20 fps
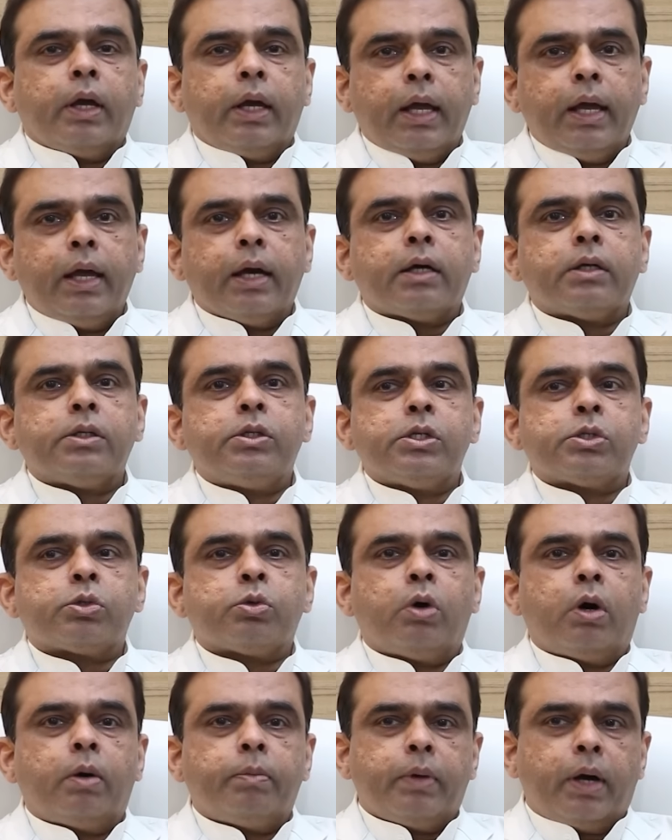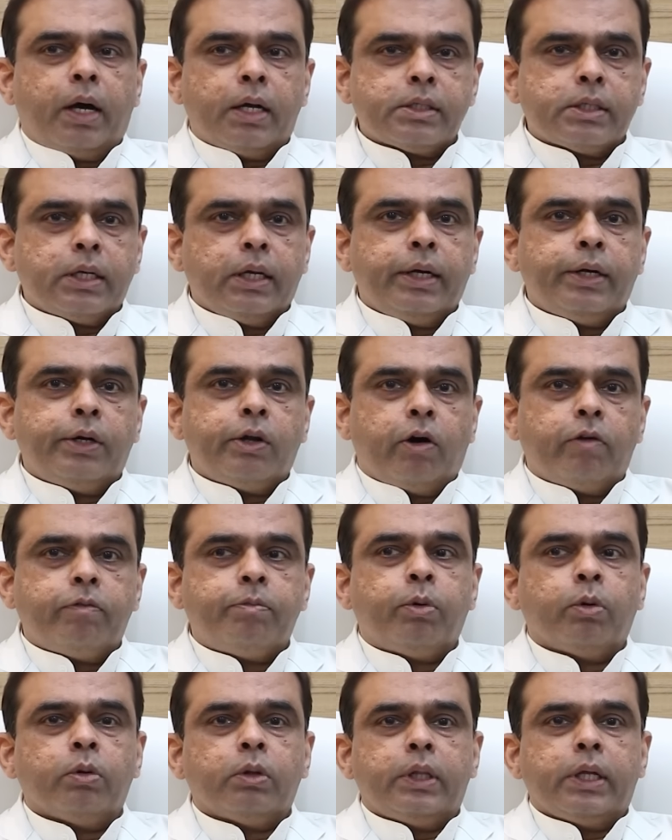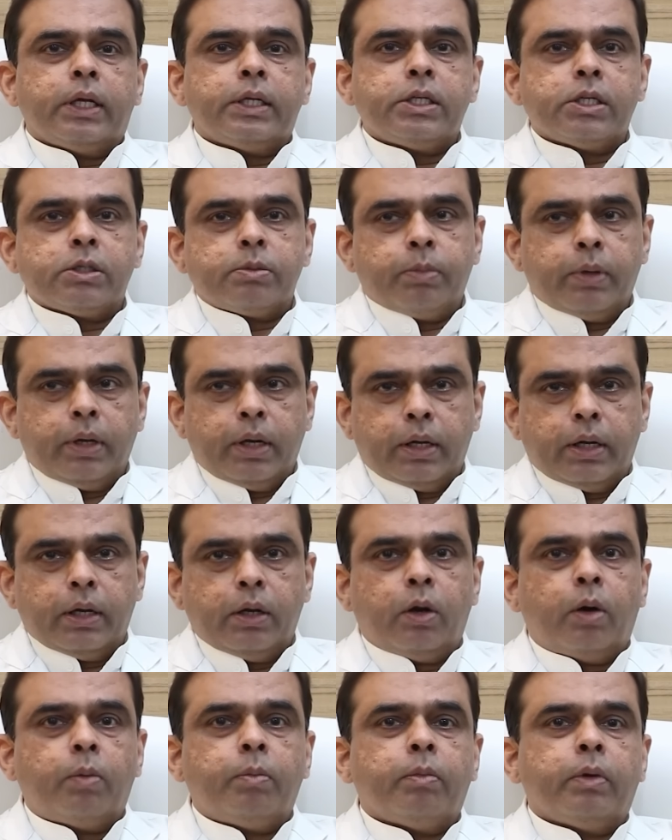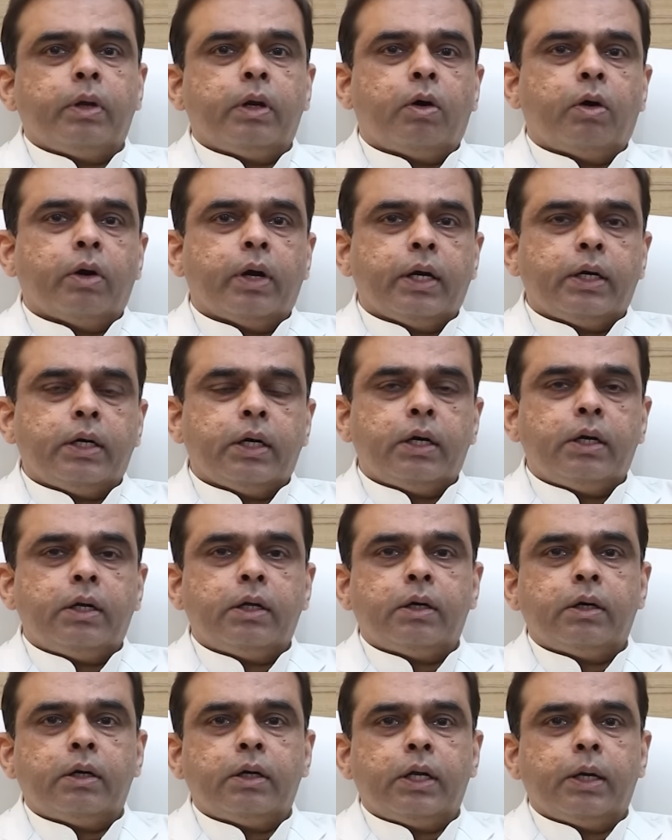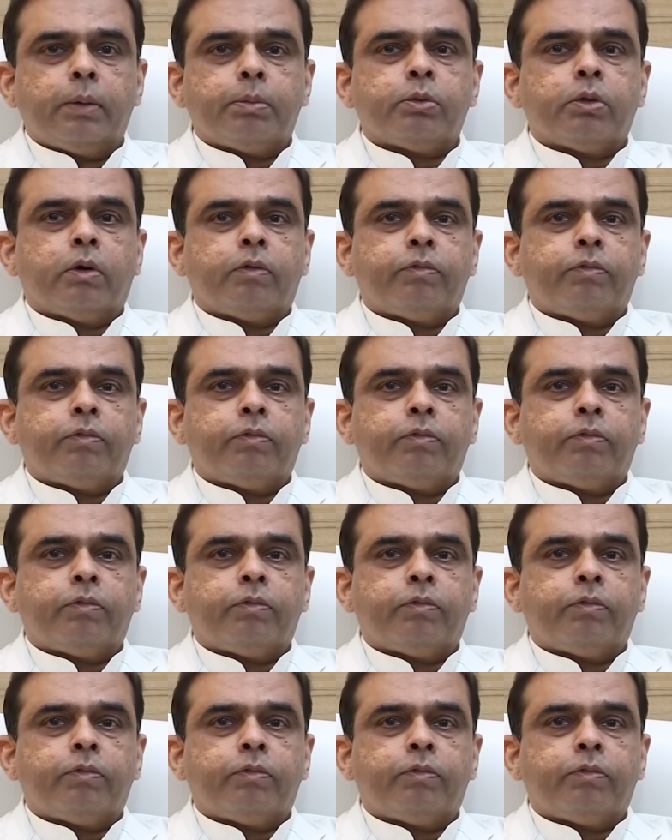एक जिसको हम आजकल इडॉफ e बोलते हैं जिसमें एक इलोंगेटेड डेप्थ